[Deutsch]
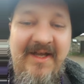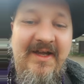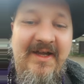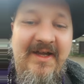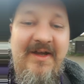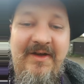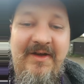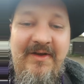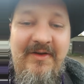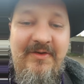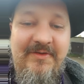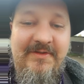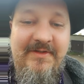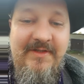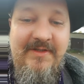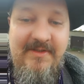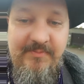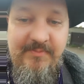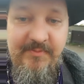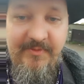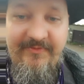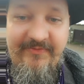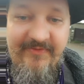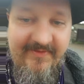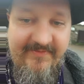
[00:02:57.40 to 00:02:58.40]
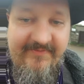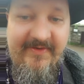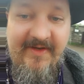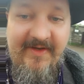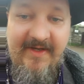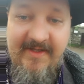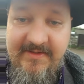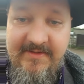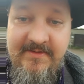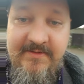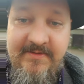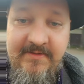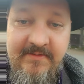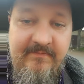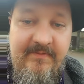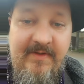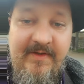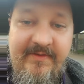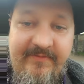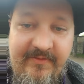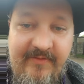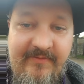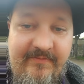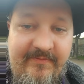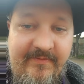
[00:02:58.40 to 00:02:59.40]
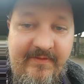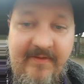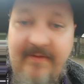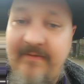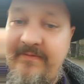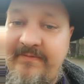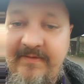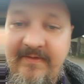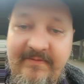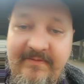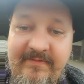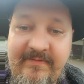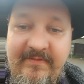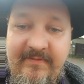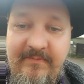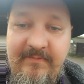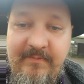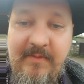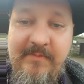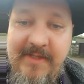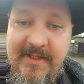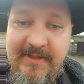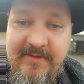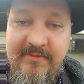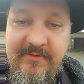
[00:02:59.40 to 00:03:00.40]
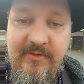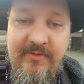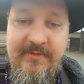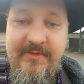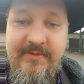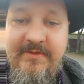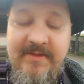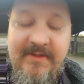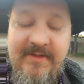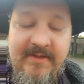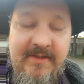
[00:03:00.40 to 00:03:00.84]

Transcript: Und ich muss verzeihen, weil sonst ist es mit dem Erdenrund